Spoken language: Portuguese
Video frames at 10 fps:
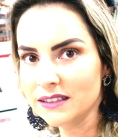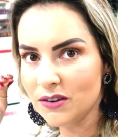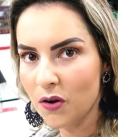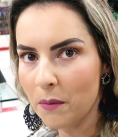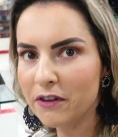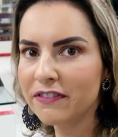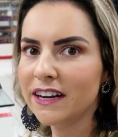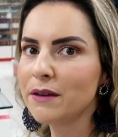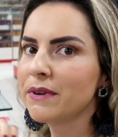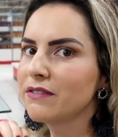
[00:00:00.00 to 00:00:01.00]
então como eu
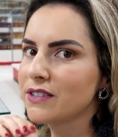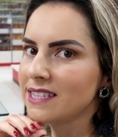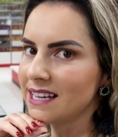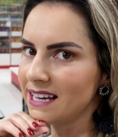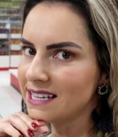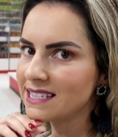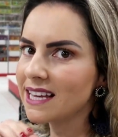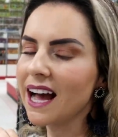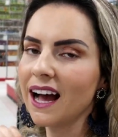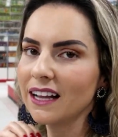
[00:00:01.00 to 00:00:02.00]
falei para vocês,
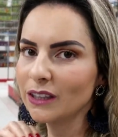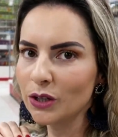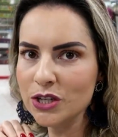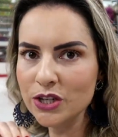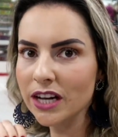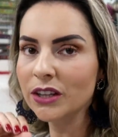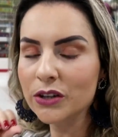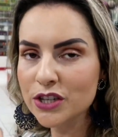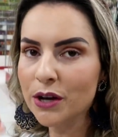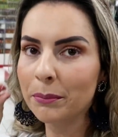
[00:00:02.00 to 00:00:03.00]
a loja é a
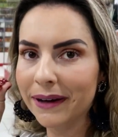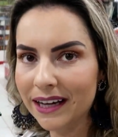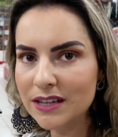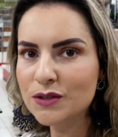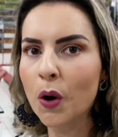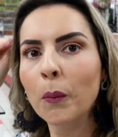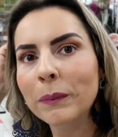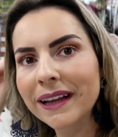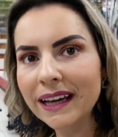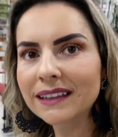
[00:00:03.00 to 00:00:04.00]
loja mais
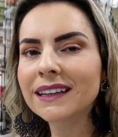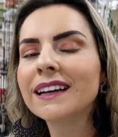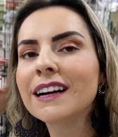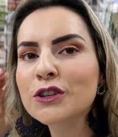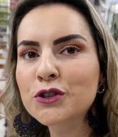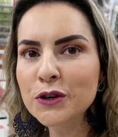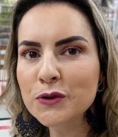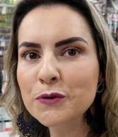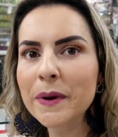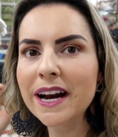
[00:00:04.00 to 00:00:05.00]
completa em
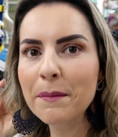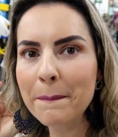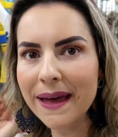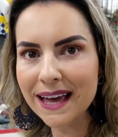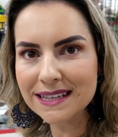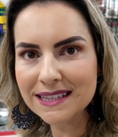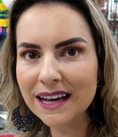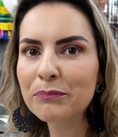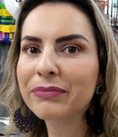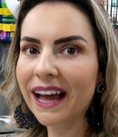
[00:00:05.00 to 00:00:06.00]
artigos para
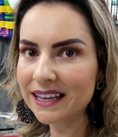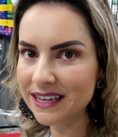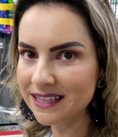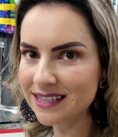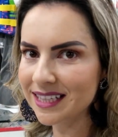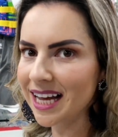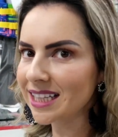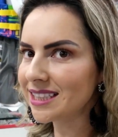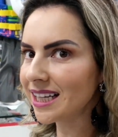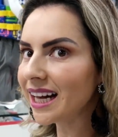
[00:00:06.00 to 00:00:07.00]
pesca aqui de
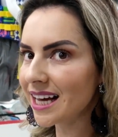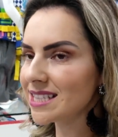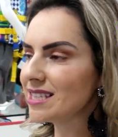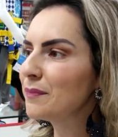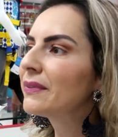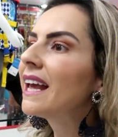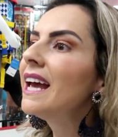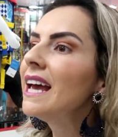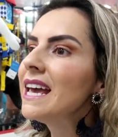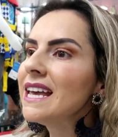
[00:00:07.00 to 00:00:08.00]
Cidade de Leste.
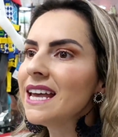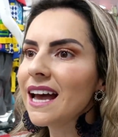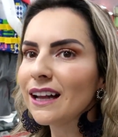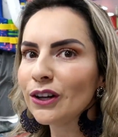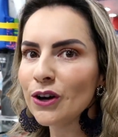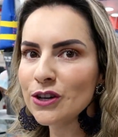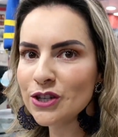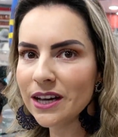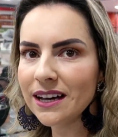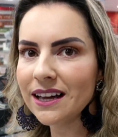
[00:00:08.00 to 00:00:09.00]
E a
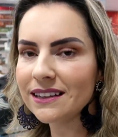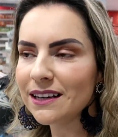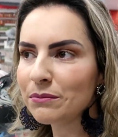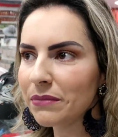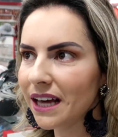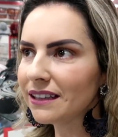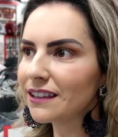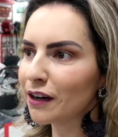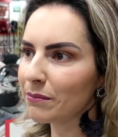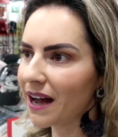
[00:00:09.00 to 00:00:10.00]
loja também
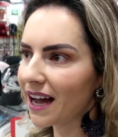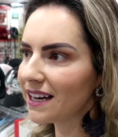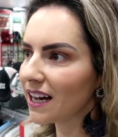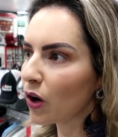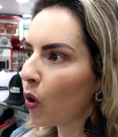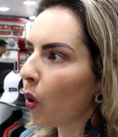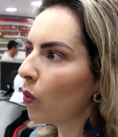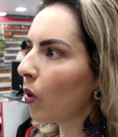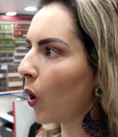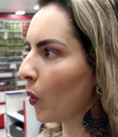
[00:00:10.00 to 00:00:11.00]
trabalha
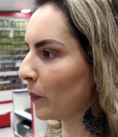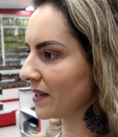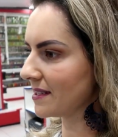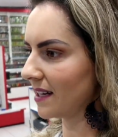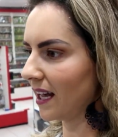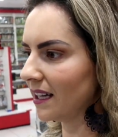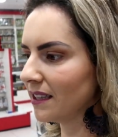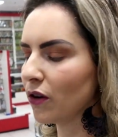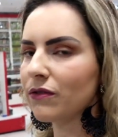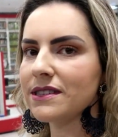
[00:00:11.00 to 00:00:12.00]
com roupas, né?
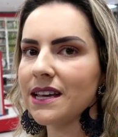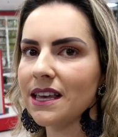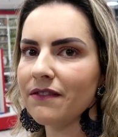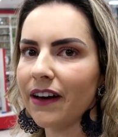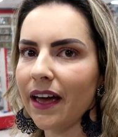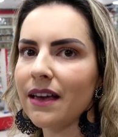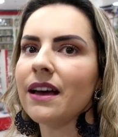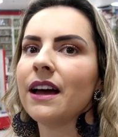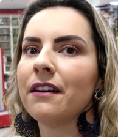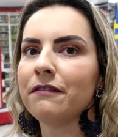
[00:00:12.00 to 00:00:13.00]
Então você que vai
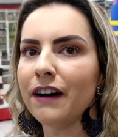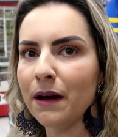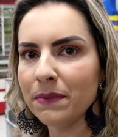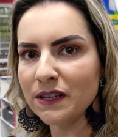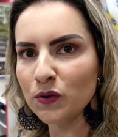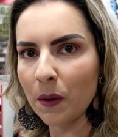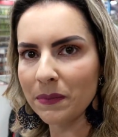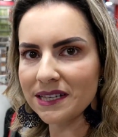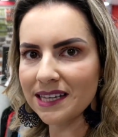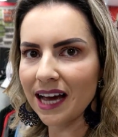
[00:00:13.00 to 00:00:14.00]
vai para sua
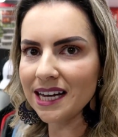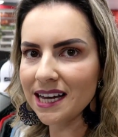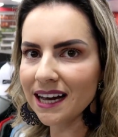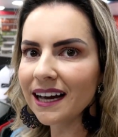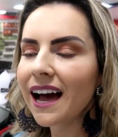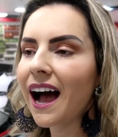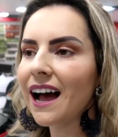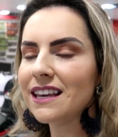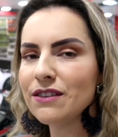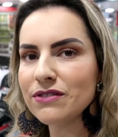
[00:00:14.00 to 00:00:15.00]
pescaria,
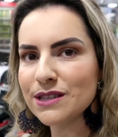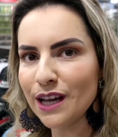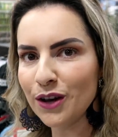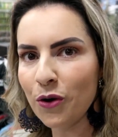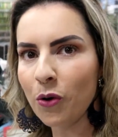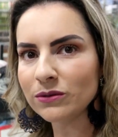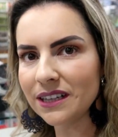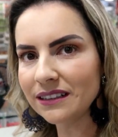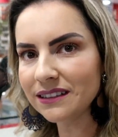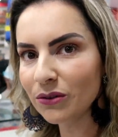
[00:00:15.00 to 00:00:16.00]
Aqui você
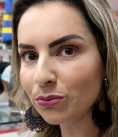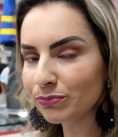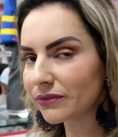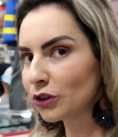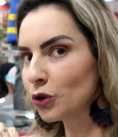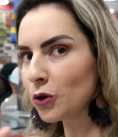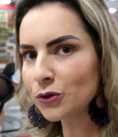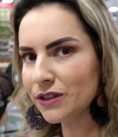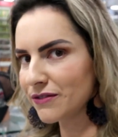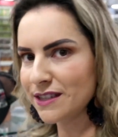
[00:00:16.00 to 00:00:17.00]
encontra, então,
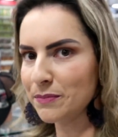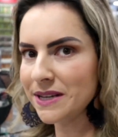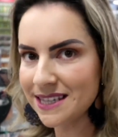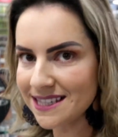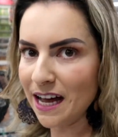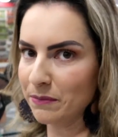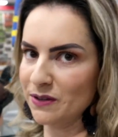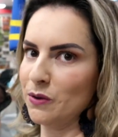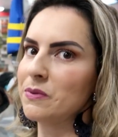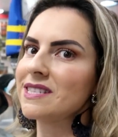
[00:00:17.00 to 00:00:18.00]
tudo que você precisar para
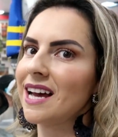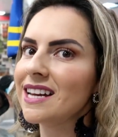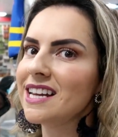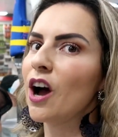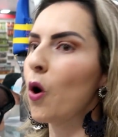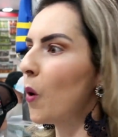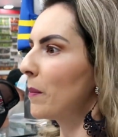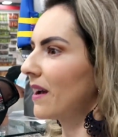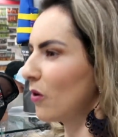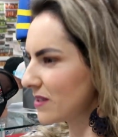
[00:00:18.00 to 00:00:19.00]
sua pescaria.
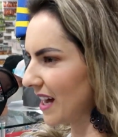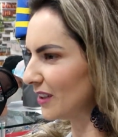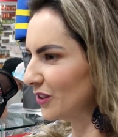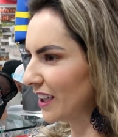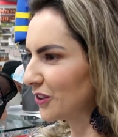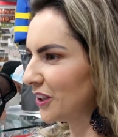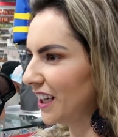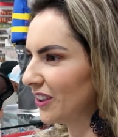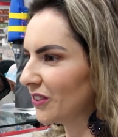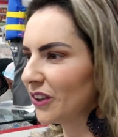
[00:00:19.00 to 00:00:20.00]
Roupa, calçado, né,
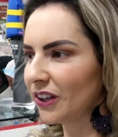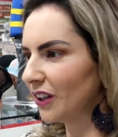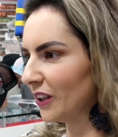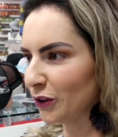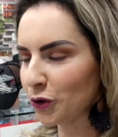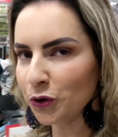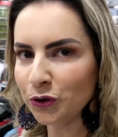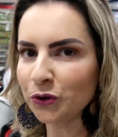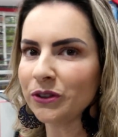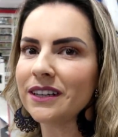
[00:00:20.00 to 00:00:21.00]
Toninho?
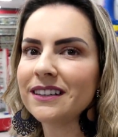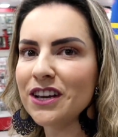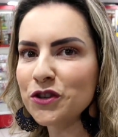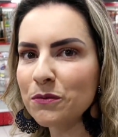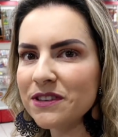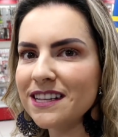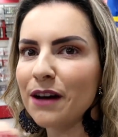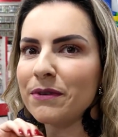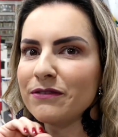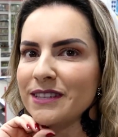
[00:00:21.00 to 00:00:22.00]
Tudo. Deixa eu
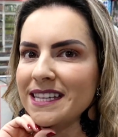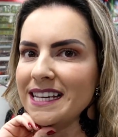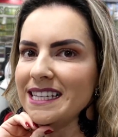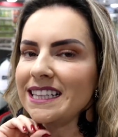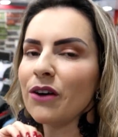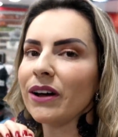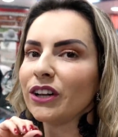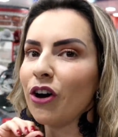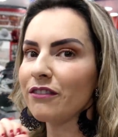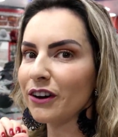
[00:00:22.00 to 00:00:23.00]
mostrar para vocês, então, a
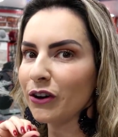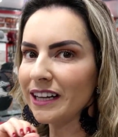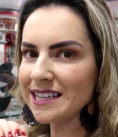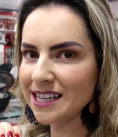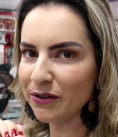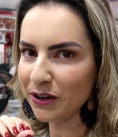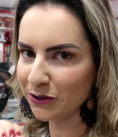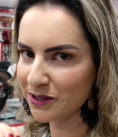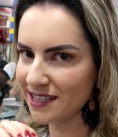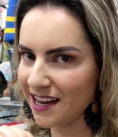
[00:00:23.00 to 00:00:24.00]
nova coleção.
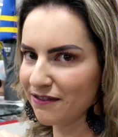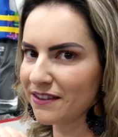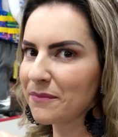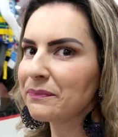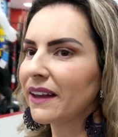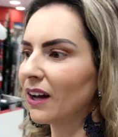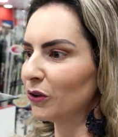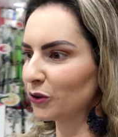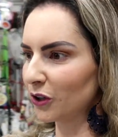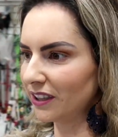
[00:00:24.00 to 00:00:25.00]
Inclusive,
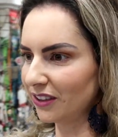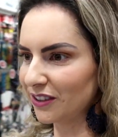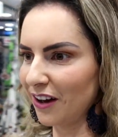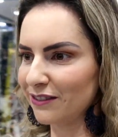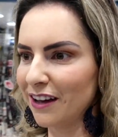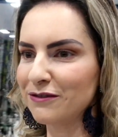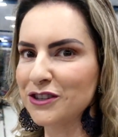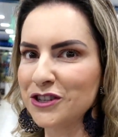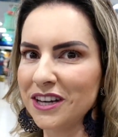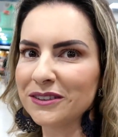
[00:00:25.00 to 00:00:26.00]
o Toninho tá, tá
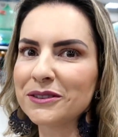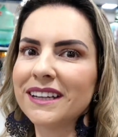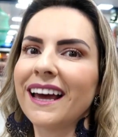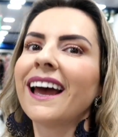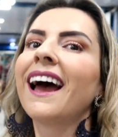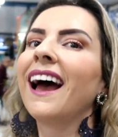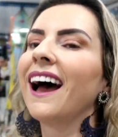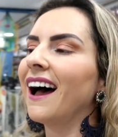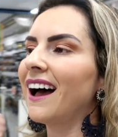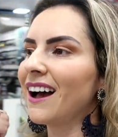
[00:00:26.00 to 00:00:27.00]
vestindo, né,
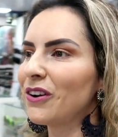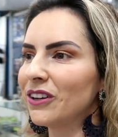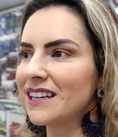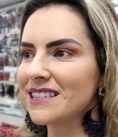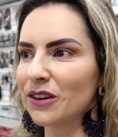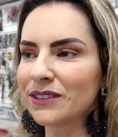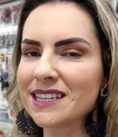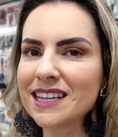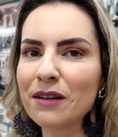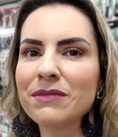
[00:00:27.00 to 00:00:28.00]
a coleção
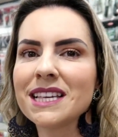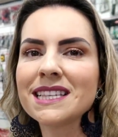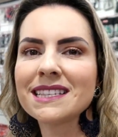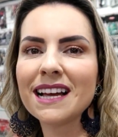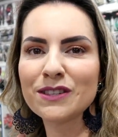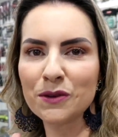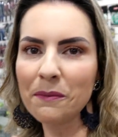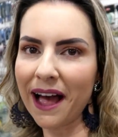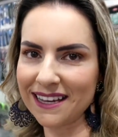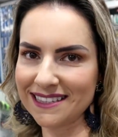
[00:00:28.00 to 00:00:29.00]
das camisas da
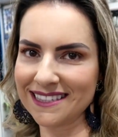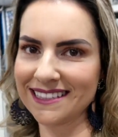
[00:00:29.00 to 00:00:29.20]
Sumax.